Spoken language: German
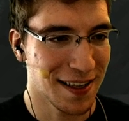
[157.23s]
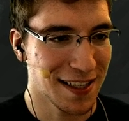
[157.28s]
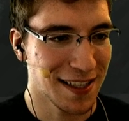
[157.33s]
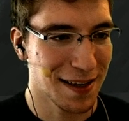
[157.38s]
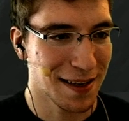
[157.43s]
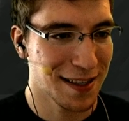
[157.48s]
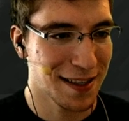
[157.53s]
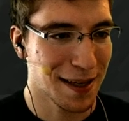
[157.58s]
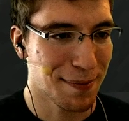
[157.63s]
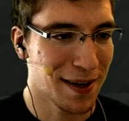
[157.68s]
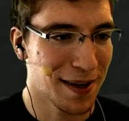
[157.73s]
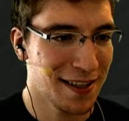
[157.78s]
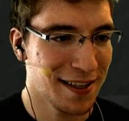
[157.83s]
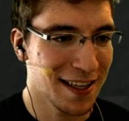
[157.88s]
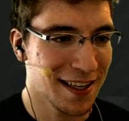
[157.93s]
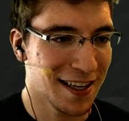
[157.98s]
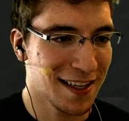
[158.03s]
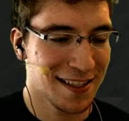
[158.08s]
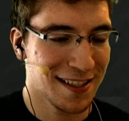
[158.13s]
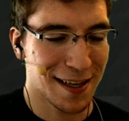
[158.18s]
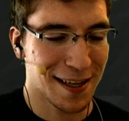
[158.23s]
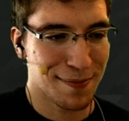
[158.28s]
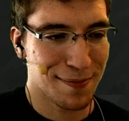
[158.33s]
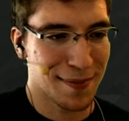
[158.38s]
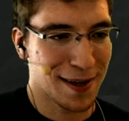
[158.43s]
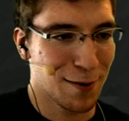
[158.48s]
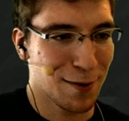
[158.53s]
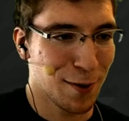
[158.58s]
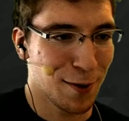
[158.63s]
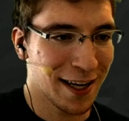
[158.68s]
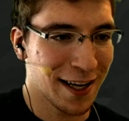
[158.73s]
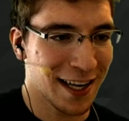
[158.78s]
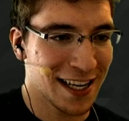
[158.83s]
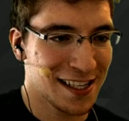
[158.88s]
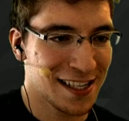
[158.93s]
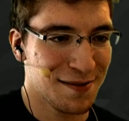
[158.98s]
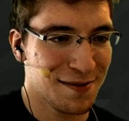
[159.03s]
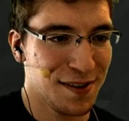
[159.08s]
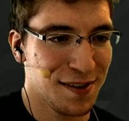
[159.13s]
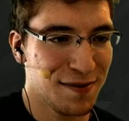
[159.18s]
ich, ich hab mal Dinger, ich habe mal
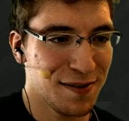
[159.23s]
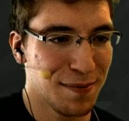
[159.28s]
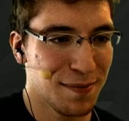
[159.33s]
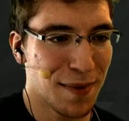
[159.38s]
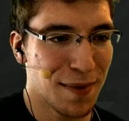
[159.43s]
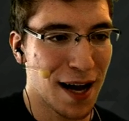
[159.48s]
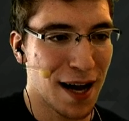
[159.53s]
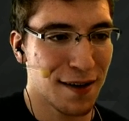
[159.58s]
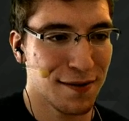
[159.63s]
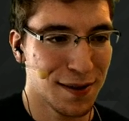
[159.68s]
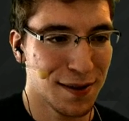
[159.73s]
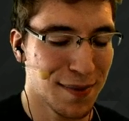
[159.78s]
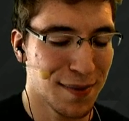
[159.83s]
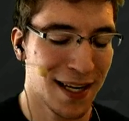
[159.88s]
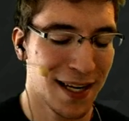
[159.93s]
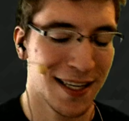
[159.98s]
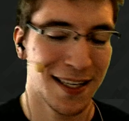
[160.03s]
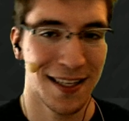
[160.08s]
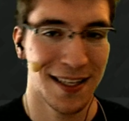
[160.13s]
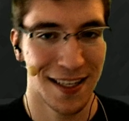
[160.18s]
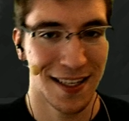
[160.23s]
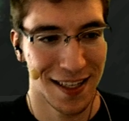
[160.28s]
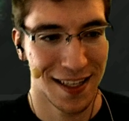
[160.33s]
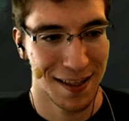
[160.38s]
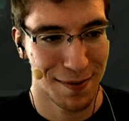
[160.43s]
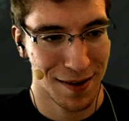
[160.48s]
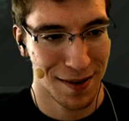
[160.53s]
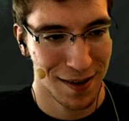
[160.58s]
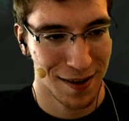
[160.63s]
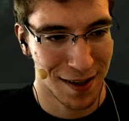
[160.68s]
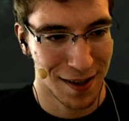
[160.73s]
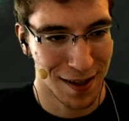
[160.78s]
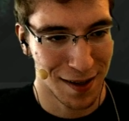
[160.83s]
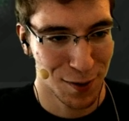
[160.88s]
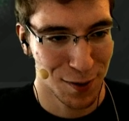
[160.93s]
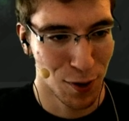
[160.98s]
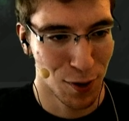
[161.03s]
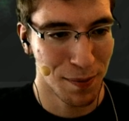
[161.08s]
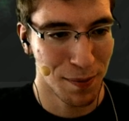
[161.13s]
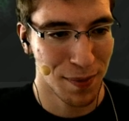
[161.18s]
hochgerechnet, wie viel Marvel mein äh,
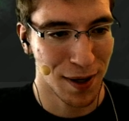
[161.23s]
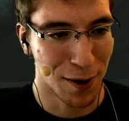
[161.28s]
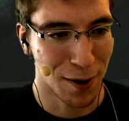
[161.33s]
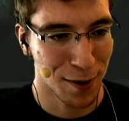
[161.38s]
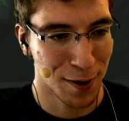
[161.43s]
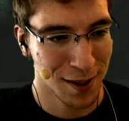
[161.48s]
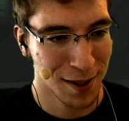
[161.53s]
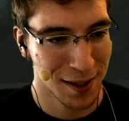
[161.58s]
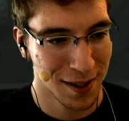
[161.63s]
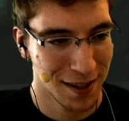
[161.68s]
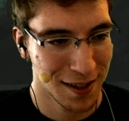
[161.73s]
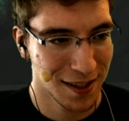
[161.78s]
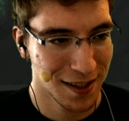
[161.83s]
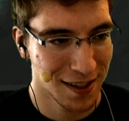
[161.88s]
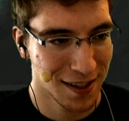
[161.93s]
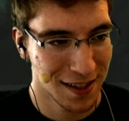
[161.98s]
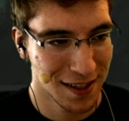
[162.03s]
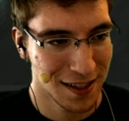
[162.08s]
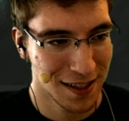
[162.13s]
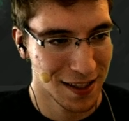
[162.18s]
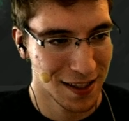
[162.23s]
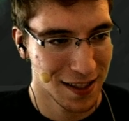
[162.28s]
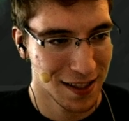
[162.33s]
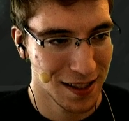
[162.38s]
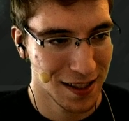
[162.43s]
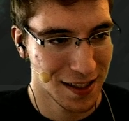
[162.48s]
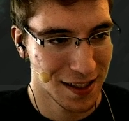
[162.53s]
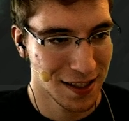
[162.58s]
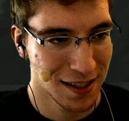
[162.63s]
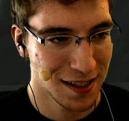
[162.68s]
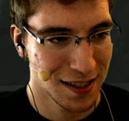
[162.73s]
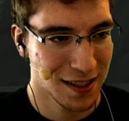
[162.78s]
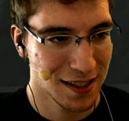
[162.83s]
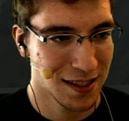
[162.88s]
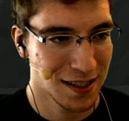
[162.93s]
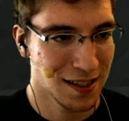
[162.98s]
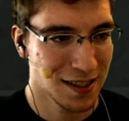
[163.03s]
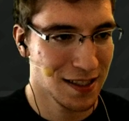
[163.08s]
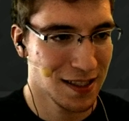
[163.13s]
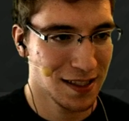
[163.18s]
Turm braucht. Und er braucht?
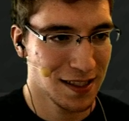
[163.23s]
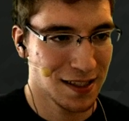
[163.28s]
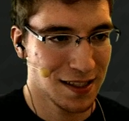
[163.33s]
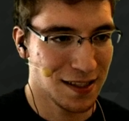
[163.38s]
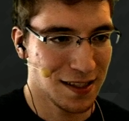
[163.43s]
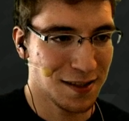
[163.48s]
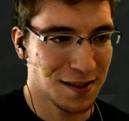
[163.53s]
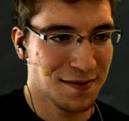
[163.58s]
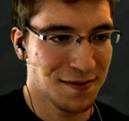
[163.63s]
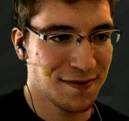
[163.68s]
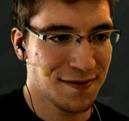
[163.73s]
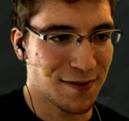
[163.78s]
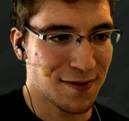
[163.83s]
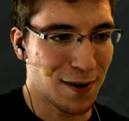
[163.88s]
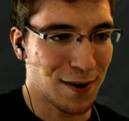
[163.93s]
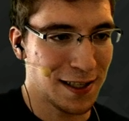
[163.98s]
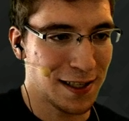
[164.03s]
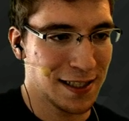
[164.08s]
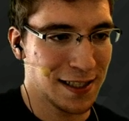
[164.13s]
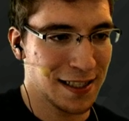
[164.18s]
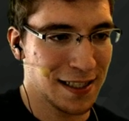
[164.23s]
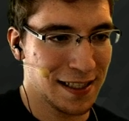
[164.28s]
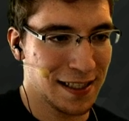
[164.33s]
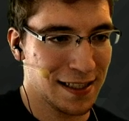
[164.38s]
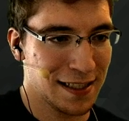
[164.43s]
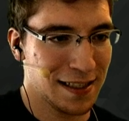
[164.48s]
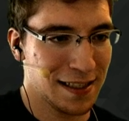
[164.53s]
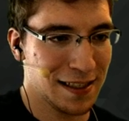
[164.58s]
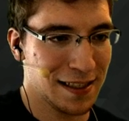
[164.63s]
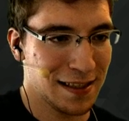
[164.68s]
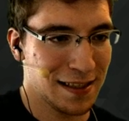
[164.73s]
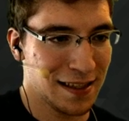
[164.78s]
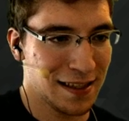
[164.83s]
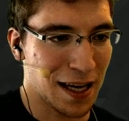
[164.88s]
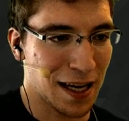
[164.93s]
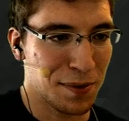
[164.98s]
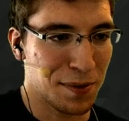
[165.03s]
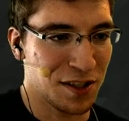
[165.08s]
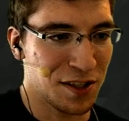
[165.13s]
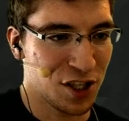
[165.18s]
Eine volle
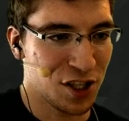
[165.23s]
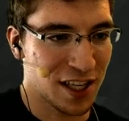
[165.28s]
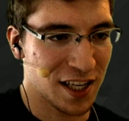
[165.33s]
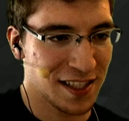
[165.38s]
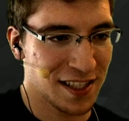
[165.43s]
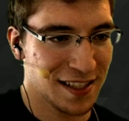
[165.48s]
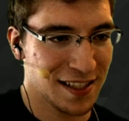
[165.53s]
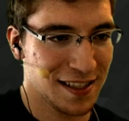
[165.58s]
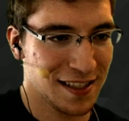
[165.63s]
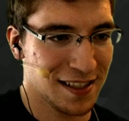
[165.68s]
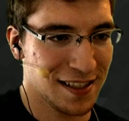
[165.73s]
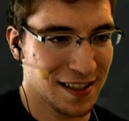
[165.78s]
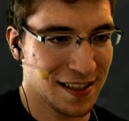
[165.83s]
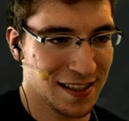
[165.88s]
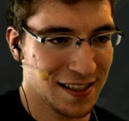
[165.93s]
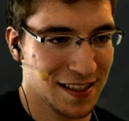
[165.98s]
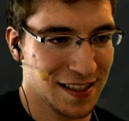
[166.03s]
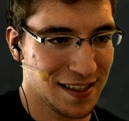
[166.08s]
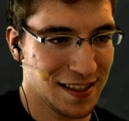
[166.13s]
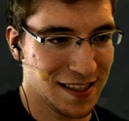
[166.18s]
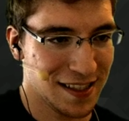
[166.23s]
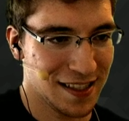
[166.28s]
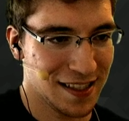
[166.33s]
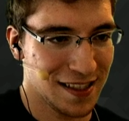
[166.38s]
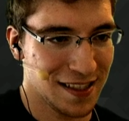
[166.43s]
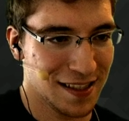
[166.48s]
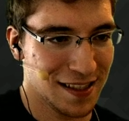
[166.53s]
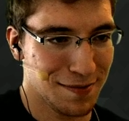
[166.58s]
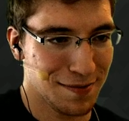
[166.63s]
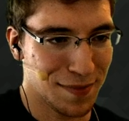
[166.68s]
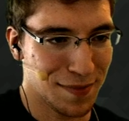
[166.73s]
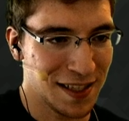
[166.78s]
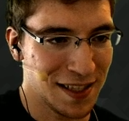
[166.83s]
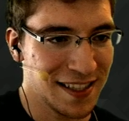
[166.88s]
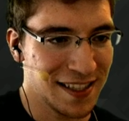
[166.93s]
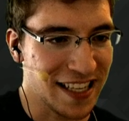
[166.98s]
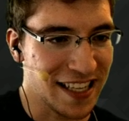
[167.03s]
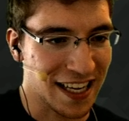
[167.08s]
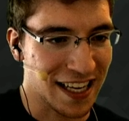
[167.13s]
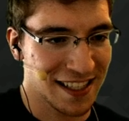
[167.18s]
Double Chest. Mit
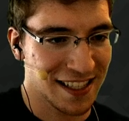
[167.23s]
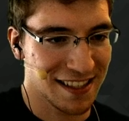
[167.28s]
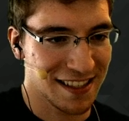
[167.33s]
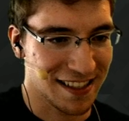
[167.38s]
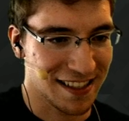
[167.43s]
Stacks.